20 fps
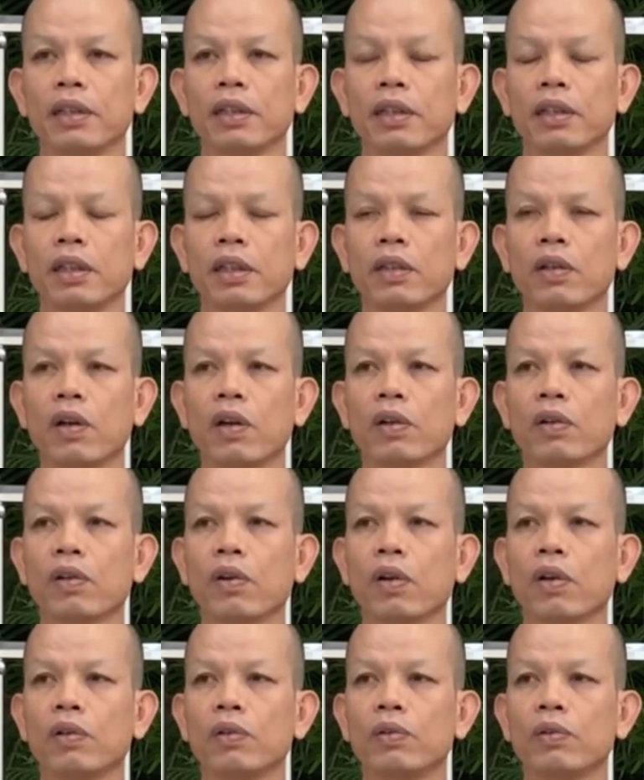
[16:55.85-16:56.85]
ก็ยังนอน
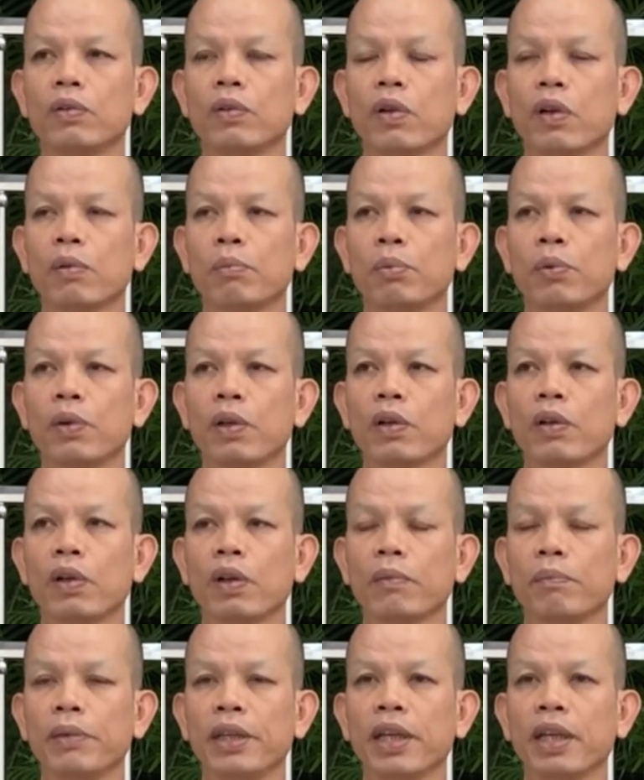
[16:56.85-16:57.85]
กอดลูกกอดผัวก
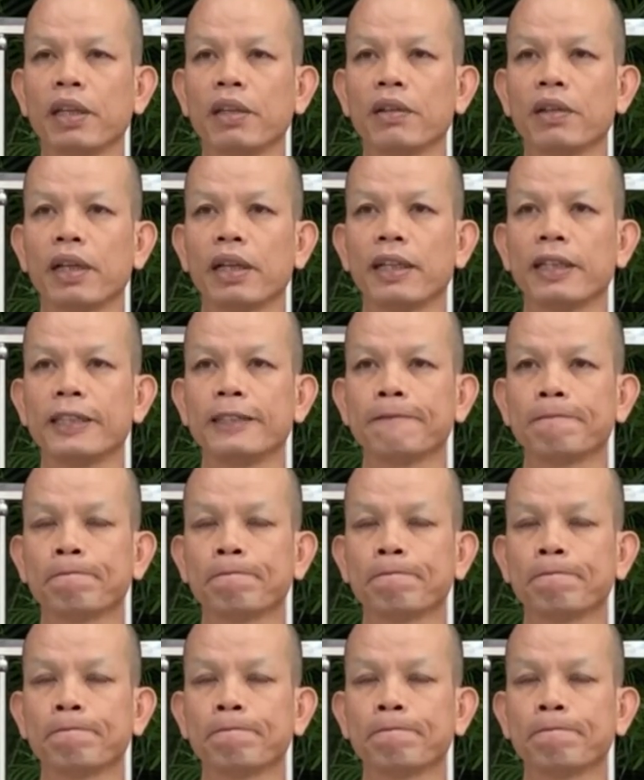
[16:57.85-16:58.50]
อดเมียอยู่หัน